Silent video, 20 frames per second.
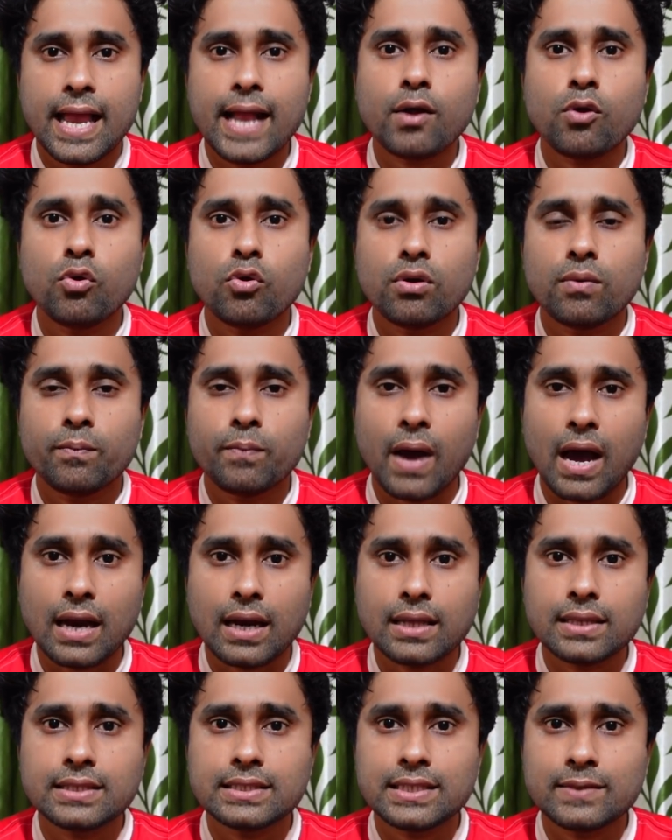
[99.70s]
এখন
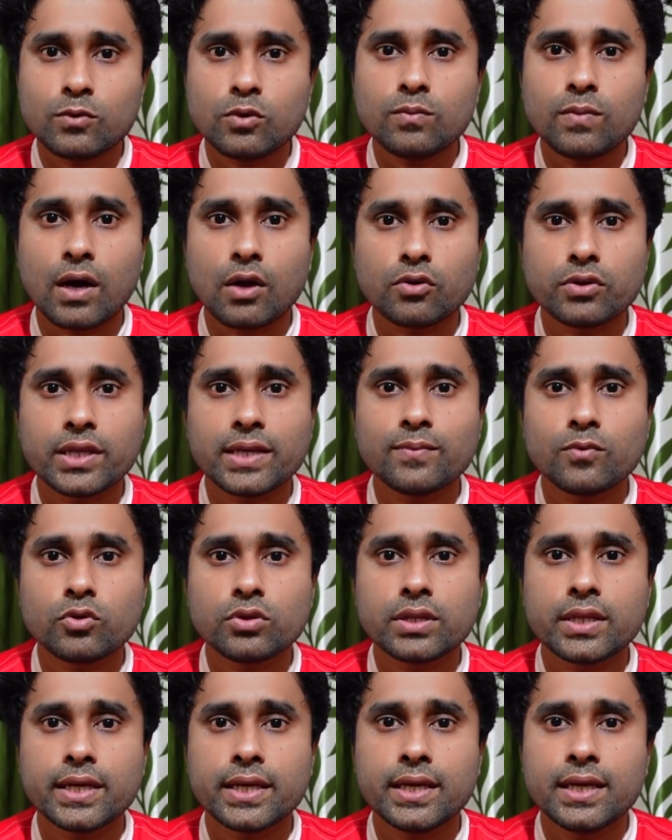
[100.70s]
বাংলাদেশ এবং ভারতের
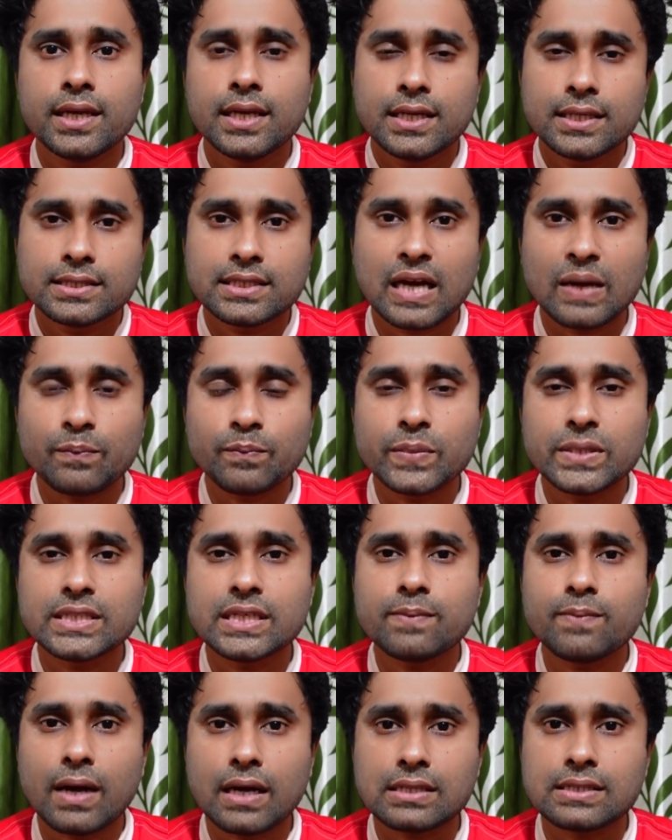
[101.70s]
মধ্যে
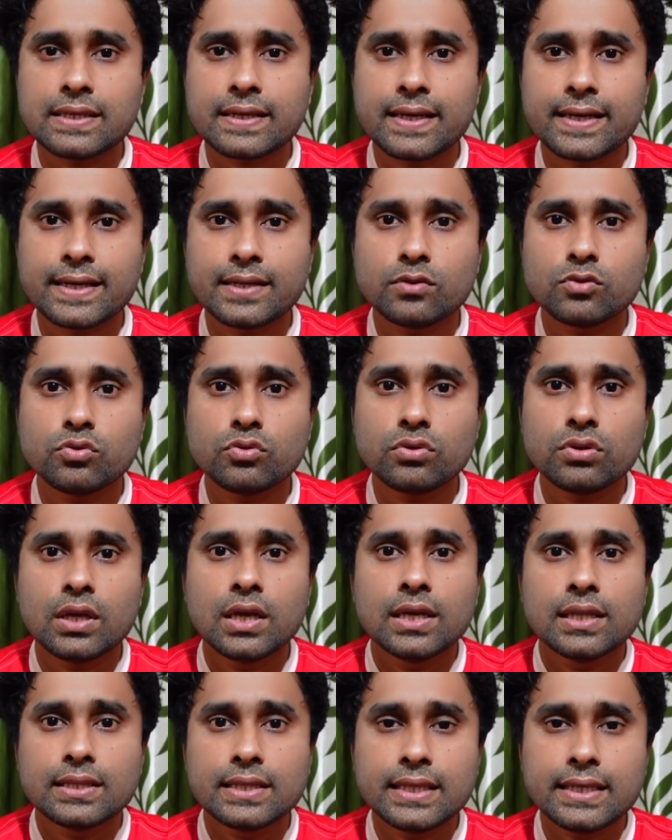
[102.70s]
ছাব্বিশে মার্চ থেকে কিন্তু
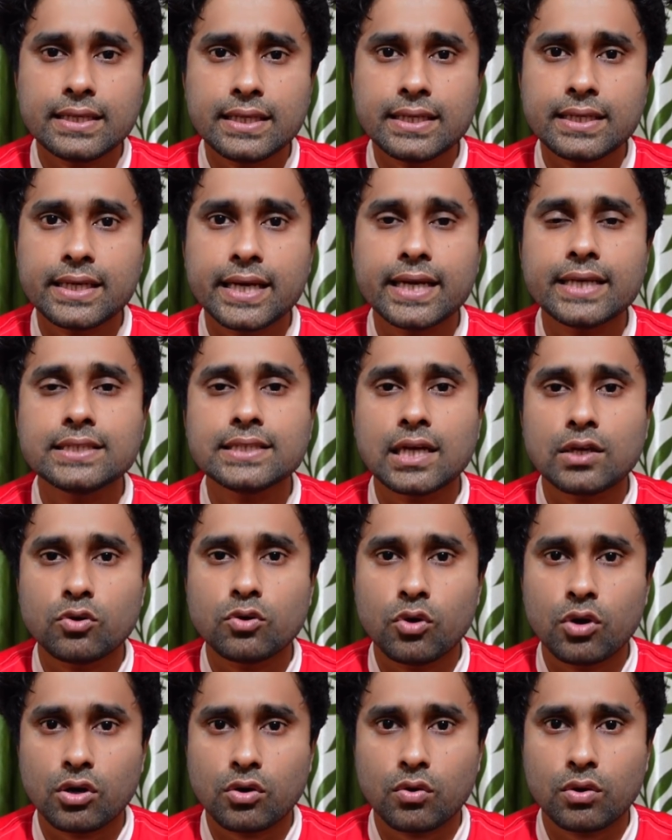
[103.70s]
তিনটি ট্রেন চালু
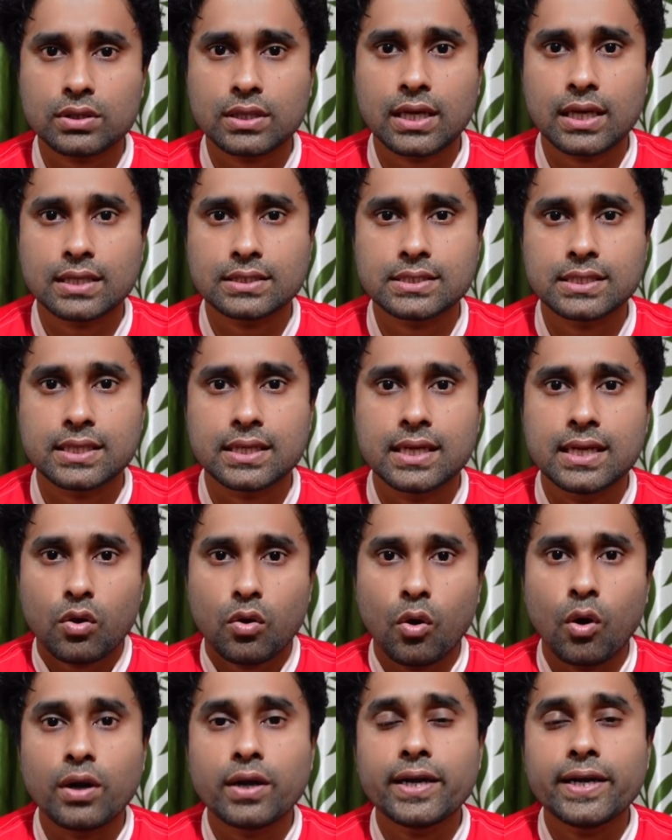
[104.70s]
হওয়ার কথা আছে
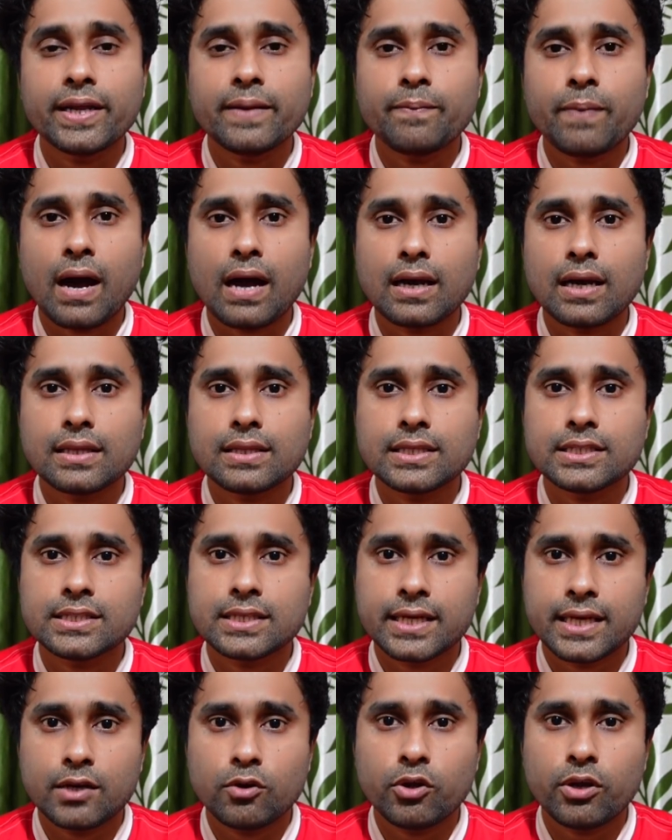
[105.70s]
অলরেডি বাংলাদেশ
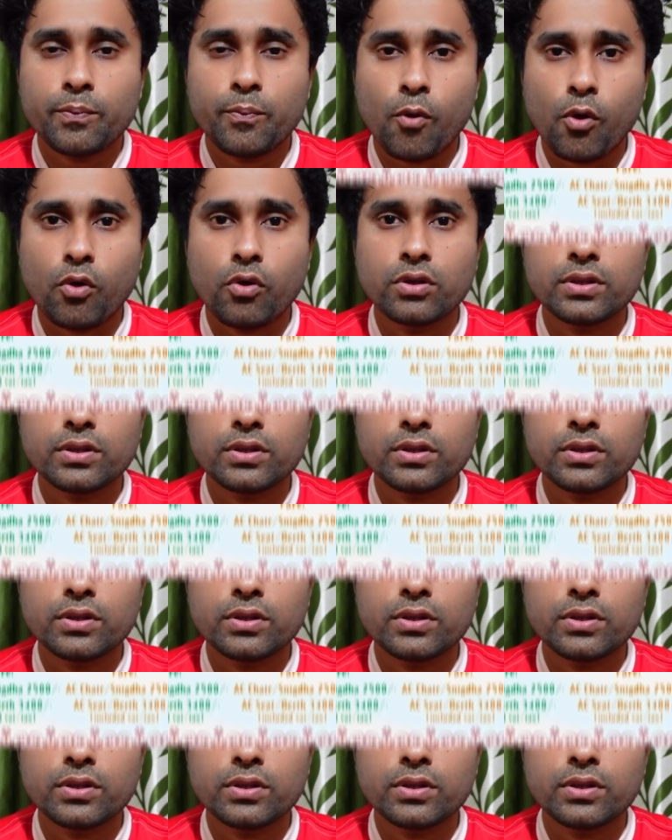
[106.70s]
রেলওয়ের পক্ষ